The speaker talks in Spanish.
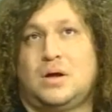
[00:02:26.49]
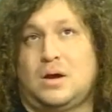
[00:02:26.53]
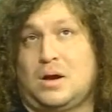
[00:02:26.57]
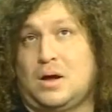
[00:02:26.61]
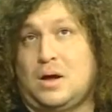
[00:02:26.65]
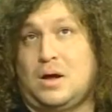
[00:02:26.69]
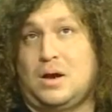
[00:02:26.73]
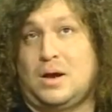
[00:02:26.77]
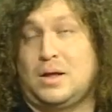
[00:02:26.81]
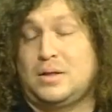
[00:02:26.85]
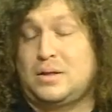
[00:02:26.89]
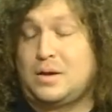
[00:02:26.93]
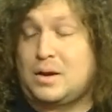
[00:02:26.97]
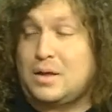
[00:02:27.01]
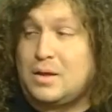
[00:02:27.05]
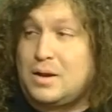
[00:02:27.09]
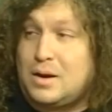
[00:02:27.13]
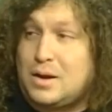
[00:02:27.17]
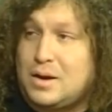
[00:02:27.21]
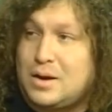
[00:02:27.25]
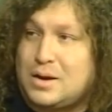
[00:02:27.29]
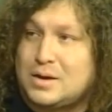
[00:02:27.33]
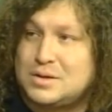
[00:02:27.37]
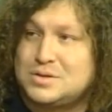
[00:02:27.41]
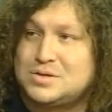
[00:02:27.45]
las letras
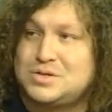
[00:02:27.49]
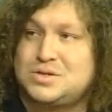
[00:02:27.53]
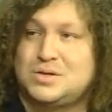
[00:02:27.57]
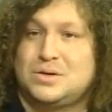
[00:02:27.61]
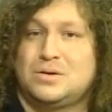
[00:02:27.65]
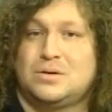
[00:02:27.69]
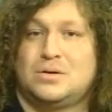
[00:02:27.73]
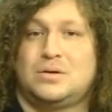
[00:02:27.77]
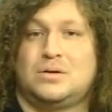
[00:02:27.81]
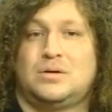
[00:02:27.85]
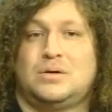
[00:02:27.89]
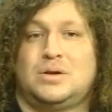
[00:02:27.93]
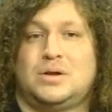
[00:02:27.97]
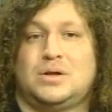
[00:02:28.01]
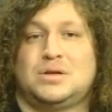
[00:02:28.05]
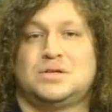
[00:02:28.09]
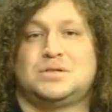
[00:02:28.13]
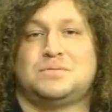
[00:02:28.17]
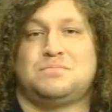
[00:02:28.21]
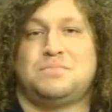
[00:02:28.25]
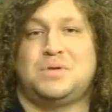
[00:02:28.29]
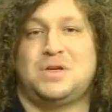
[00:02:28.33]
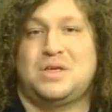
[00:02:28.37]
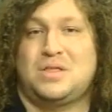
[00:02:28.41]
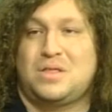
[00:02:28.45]
de las
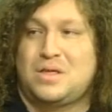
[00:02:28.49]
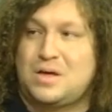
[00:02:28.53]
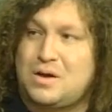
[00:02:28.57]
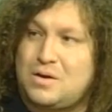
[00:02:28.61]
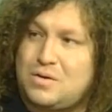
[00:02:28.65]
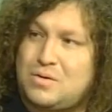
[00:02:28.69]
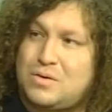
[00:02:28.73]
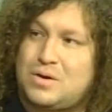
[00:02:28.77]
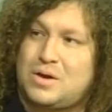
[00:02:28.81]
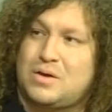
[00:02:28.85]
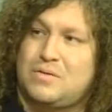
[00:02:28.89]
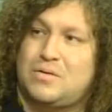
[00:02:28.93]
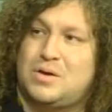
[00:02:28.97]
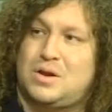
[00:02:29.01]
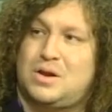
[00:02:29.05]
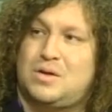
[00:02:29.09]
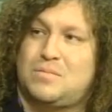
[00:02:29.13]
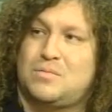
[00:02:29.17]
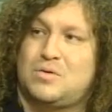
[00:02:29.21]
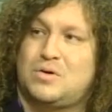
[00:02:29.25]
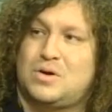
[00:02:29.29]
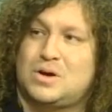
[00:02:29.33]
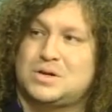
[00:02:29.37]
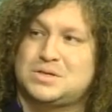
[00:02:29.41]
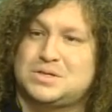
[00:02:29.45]
canciones, videos que
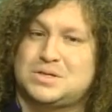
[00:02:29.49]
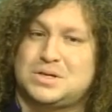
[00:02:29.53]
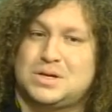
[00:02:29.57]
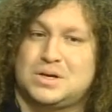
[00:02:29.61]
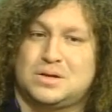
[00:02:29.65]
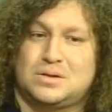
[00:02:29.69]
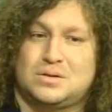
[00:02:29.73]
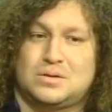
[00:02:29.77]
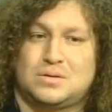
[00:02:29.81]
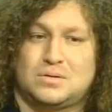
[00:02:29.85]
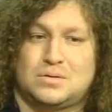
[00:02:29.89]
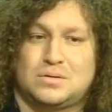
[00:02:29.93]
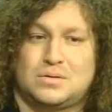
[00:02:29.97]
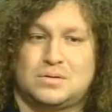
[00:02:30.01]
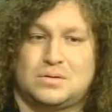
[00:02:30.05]
venimos haciendo.